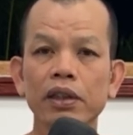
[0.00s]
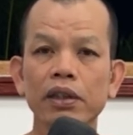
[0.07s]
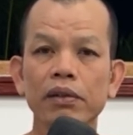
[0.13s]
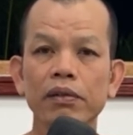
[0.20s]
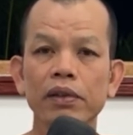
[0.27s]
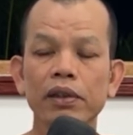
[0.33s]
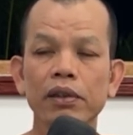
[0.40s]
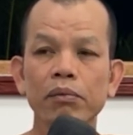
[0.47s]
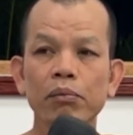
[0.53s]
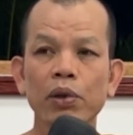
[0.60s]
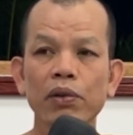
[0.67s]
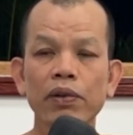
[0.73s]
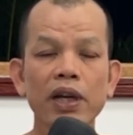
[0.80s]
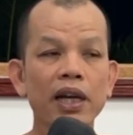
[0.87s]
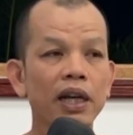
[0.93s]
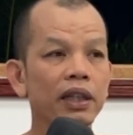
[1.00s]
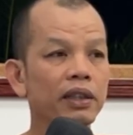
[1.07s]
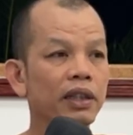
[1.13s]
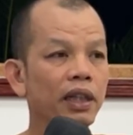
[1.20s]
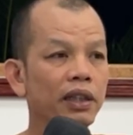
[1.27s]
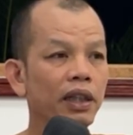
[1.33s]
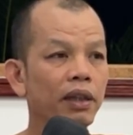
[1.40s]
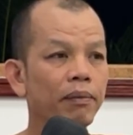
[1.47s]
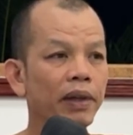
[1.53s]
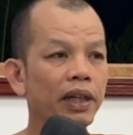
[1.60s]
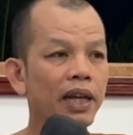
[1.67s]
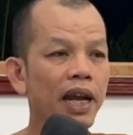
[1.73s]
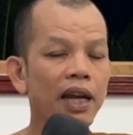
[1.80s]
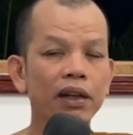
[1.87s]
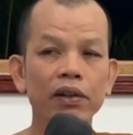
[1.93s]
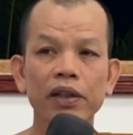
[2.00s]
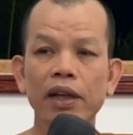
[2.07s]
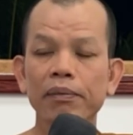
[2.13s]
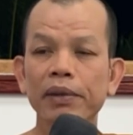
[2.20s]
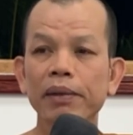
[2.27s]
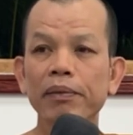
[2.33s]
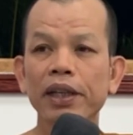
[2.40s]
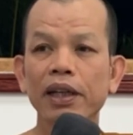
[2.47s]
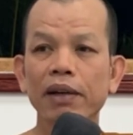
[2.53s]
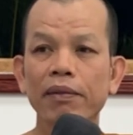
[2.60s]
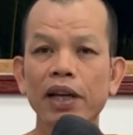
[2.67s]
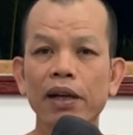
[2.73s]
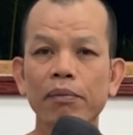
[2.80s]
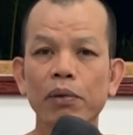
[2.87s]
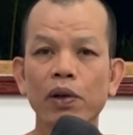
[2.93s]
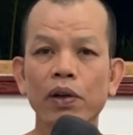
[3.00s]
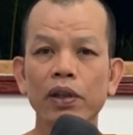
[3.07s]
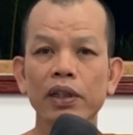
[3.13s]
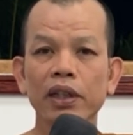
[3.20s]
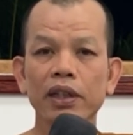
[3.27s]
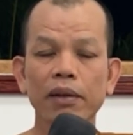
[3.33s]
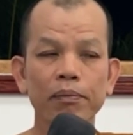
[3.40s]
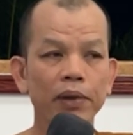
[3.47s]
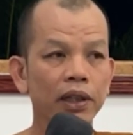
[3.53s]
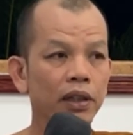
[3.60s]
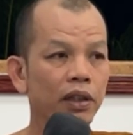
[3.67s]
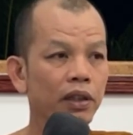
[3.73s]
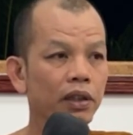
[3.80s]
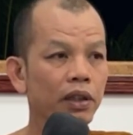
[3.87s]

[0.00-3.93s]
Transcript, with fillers: นี่เพราะว่าสติปัญญาเรายังไม่มีกำลังพอที่จะิป